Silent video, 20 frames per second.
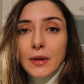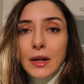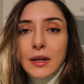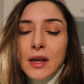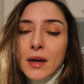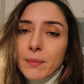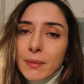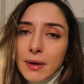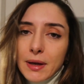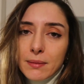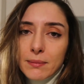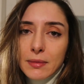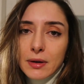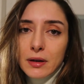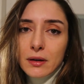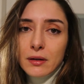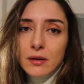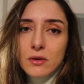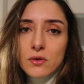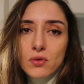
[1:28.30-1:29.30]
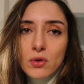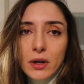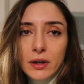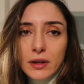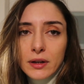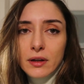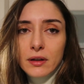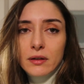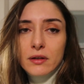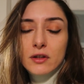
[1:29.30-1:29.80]
yemeğimi
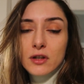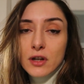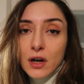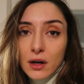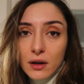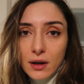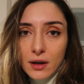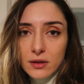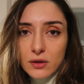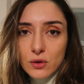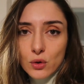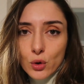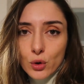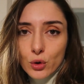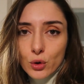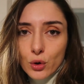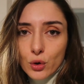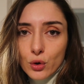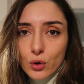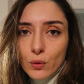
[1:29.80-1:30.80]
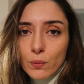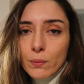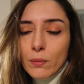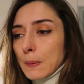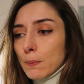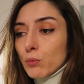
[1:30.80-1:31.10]
sürekli dışarıdan söylüyorum.